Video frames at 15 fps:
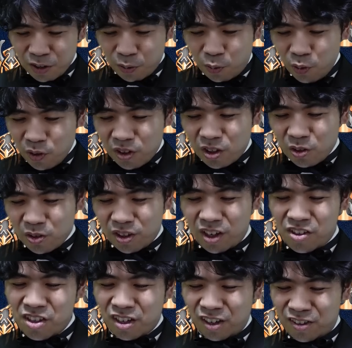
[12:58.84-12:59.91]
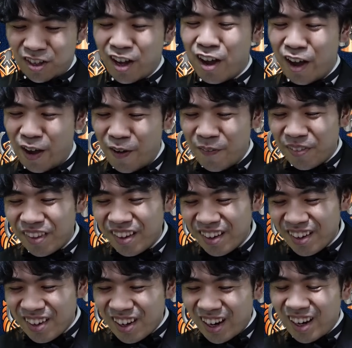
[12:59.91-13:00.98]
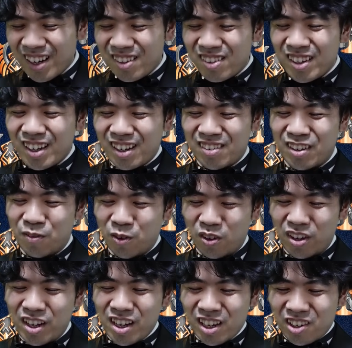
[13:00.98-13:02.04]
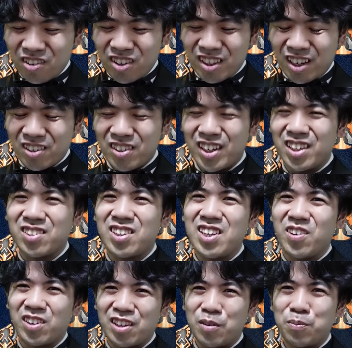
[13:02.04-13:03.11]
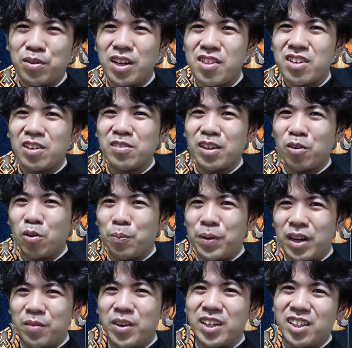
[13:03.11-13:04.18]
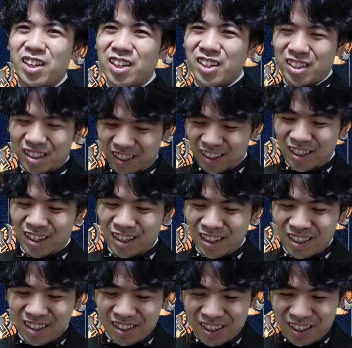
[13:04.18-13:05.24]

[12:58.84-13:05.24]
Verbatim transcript: 高気王の野心家さ、あいつなんかさ、もう永久に殴らなくていいわけじゃん。プライチカウンターはこればらまいてりゃいいだけだから、